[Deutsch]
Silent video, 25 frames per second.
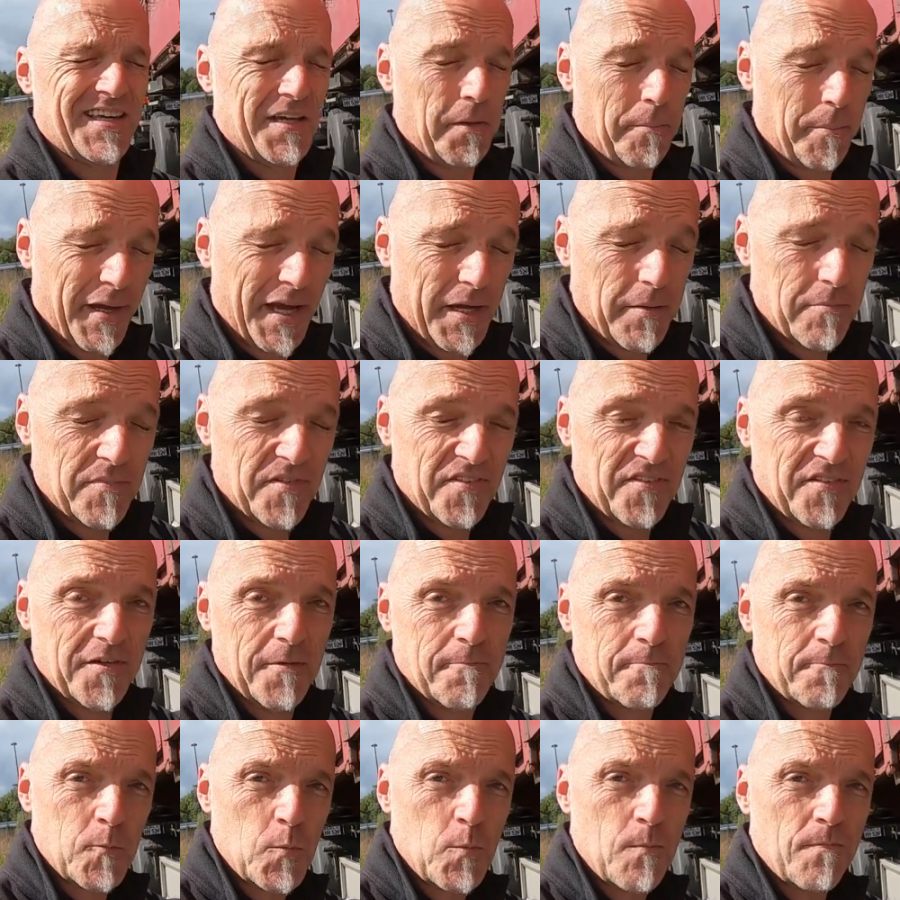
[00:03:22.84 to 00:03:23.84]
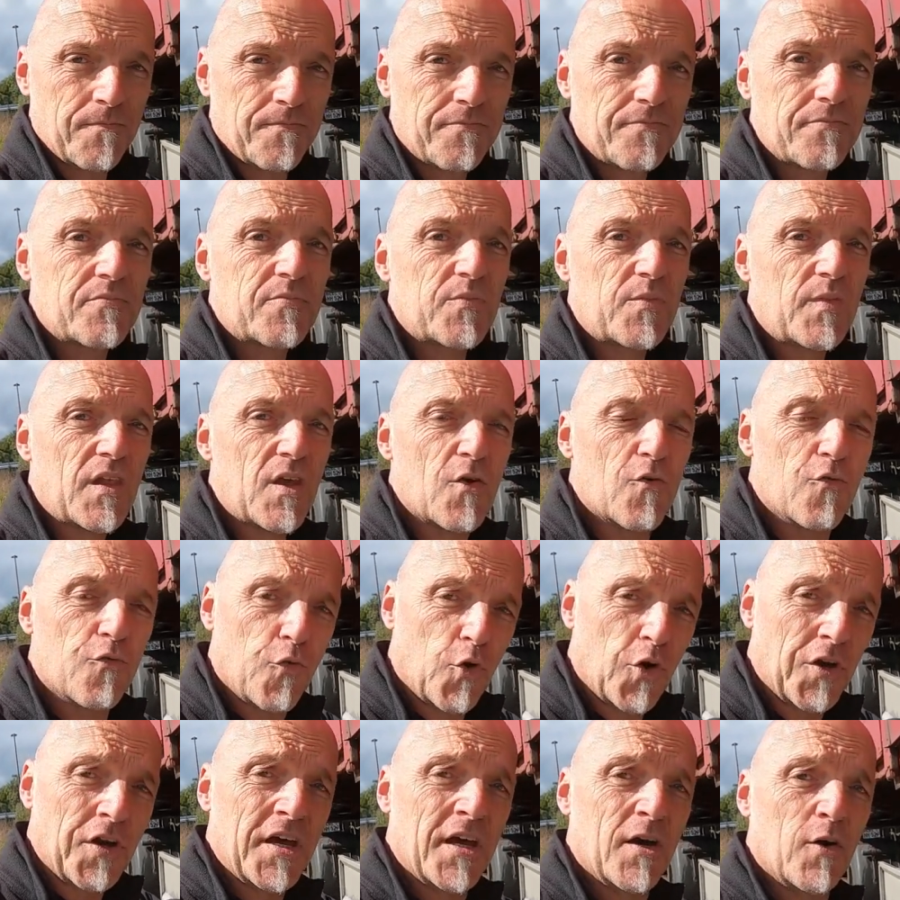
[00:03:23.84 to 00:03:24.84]
gebremst.
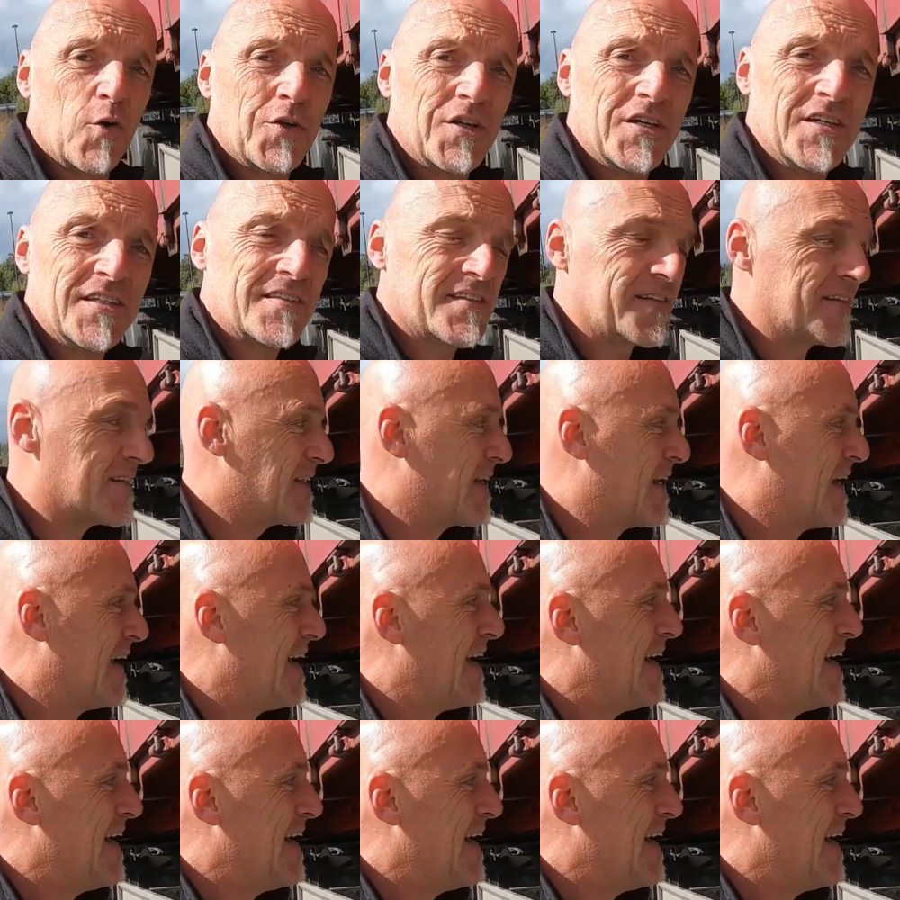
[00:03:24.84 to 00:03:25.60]
Vorne und hinten.